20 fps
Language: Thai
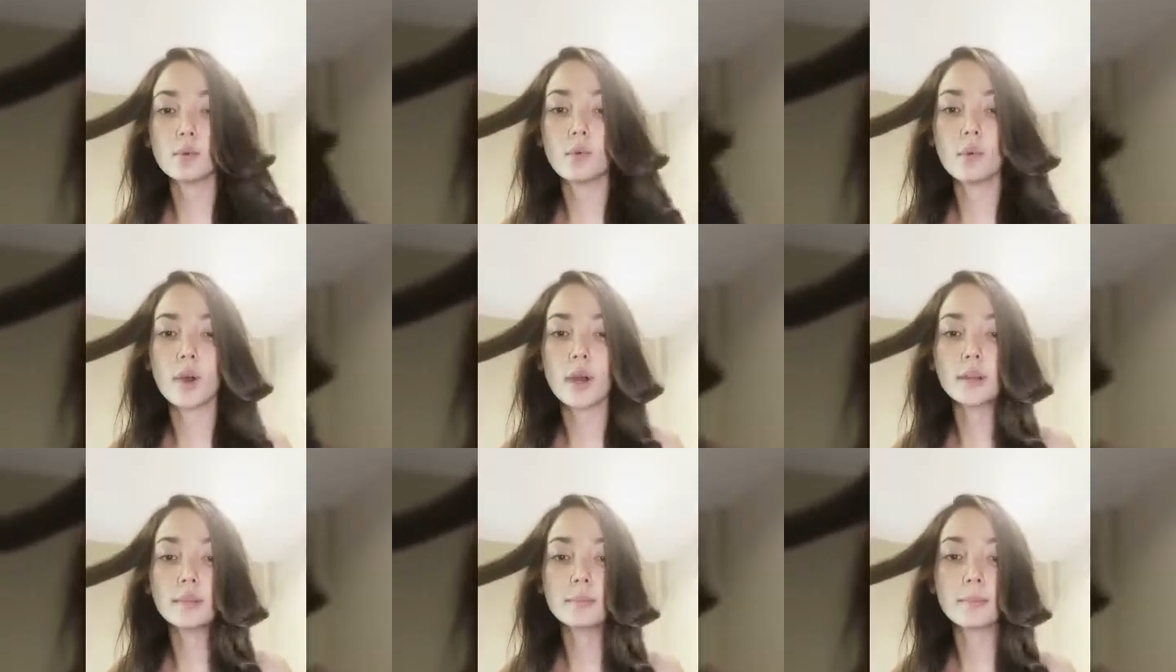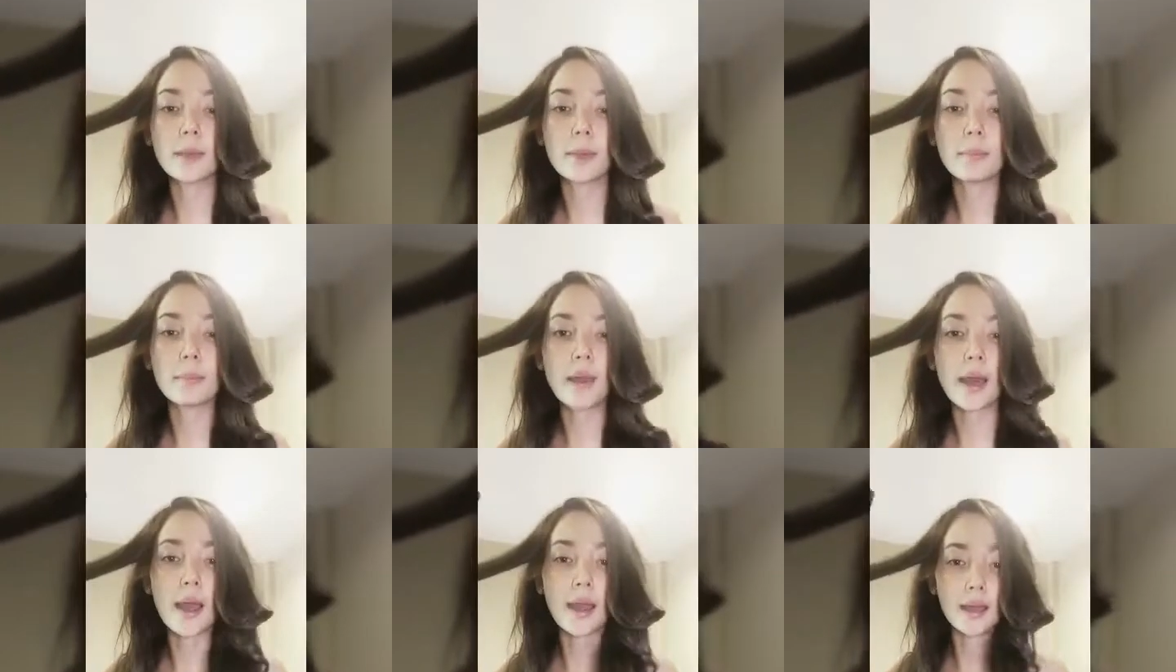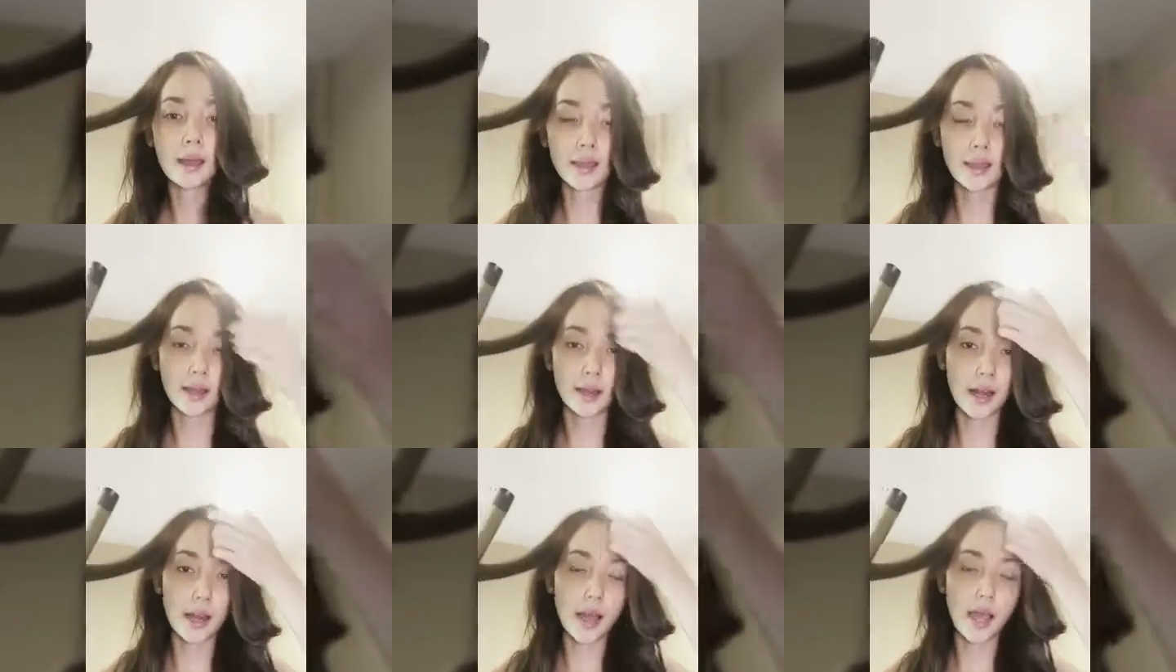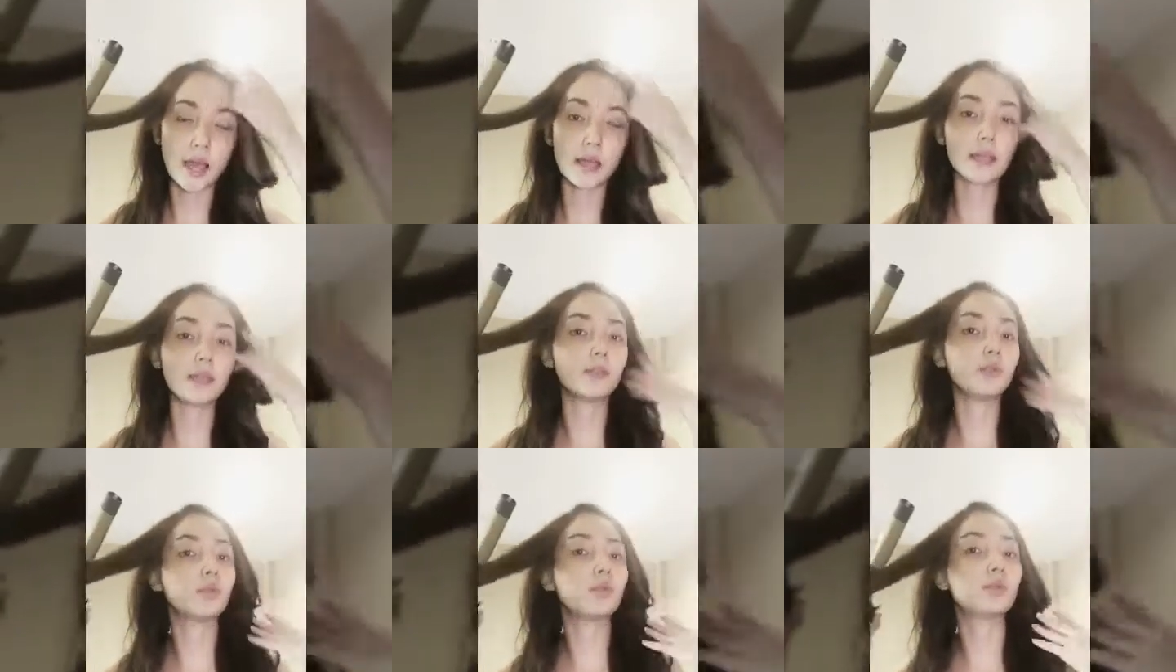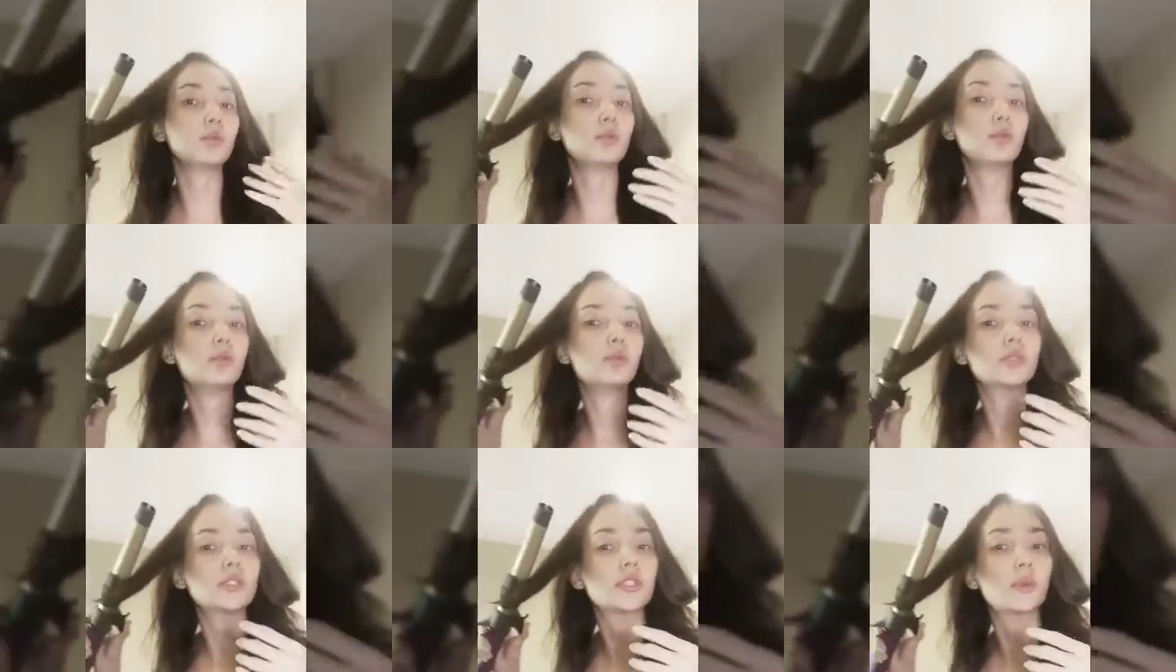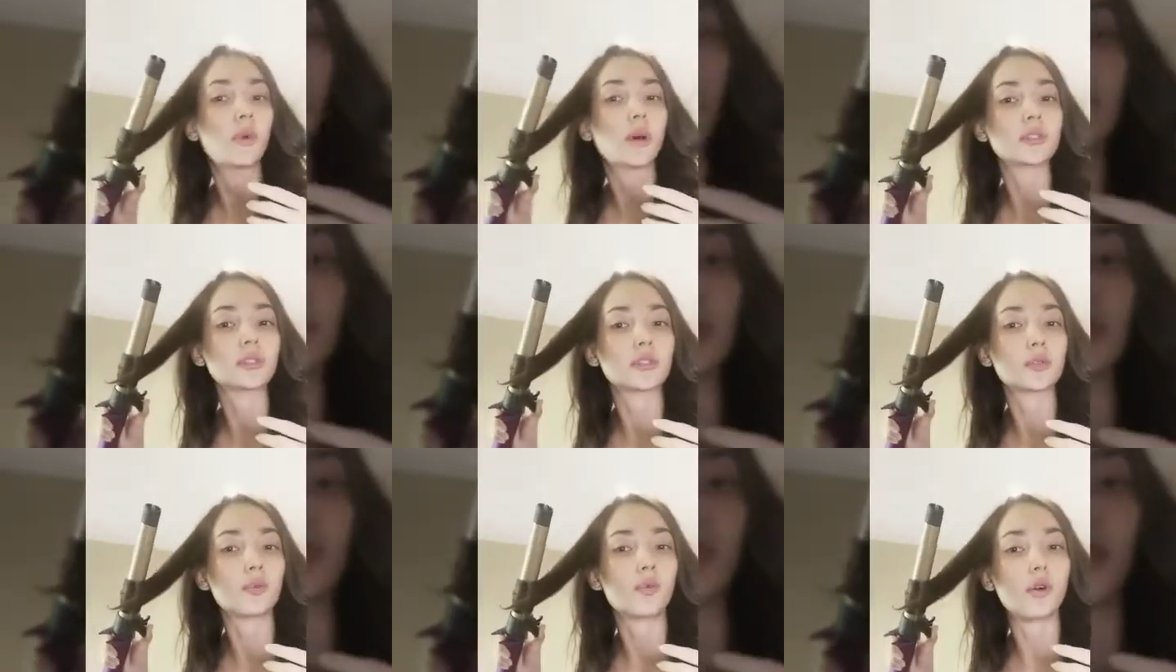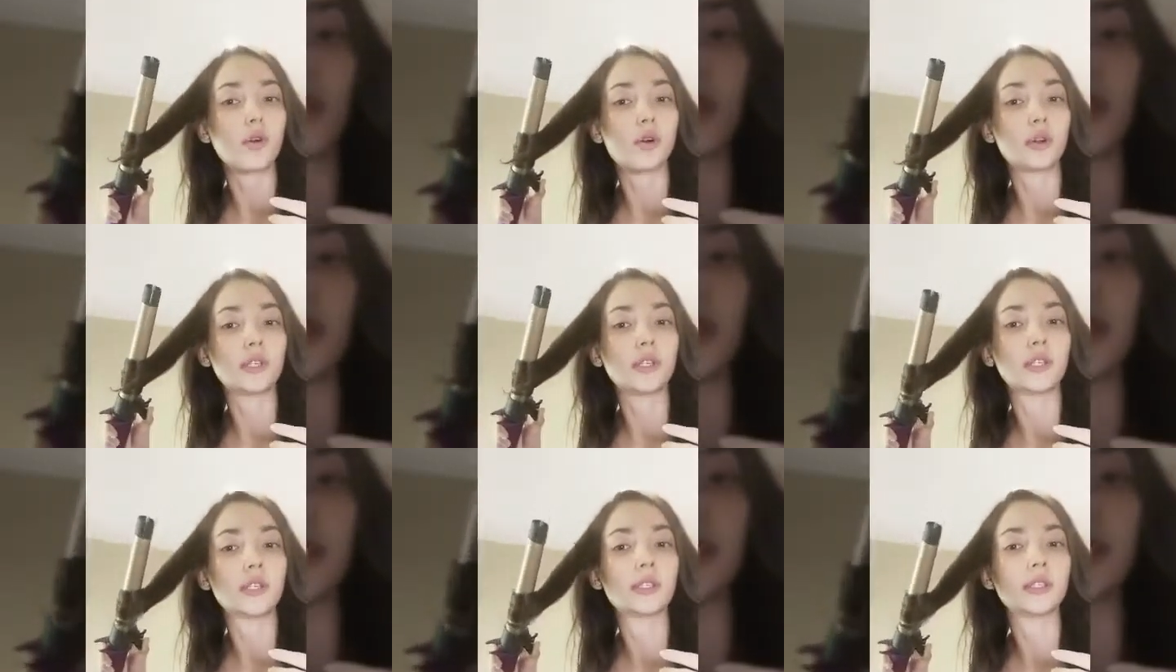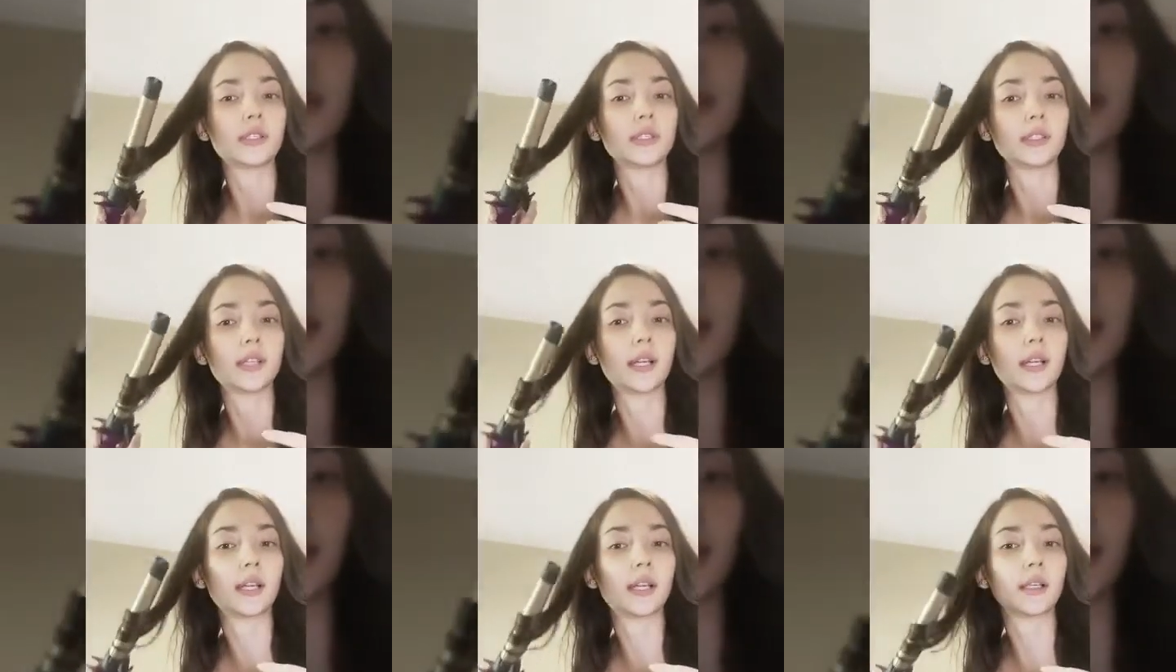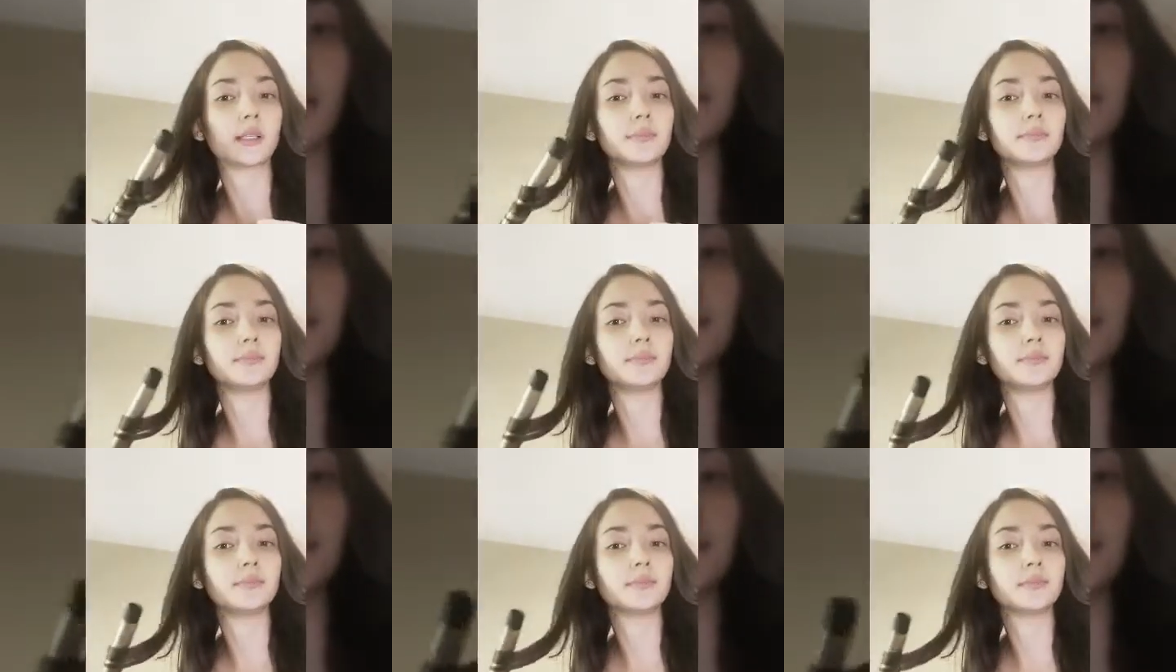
ม้วนปลายๆลายคล้ายๆ ดูสวอนสวอนนิดนึงนะคะ